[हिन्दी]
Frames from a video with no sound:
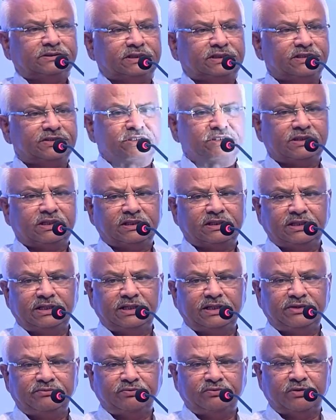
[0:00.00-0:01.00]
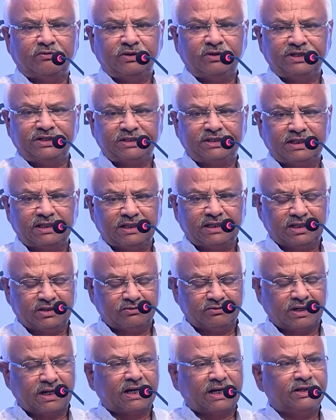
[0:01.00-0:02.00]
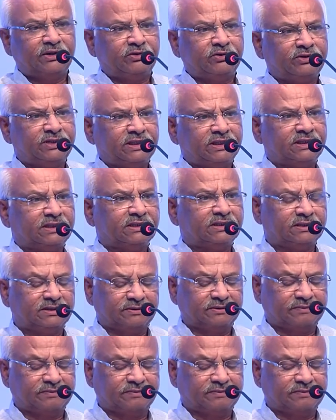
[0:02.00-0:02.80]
संस्कृति फाउंडेशन के द्वारा आयोजित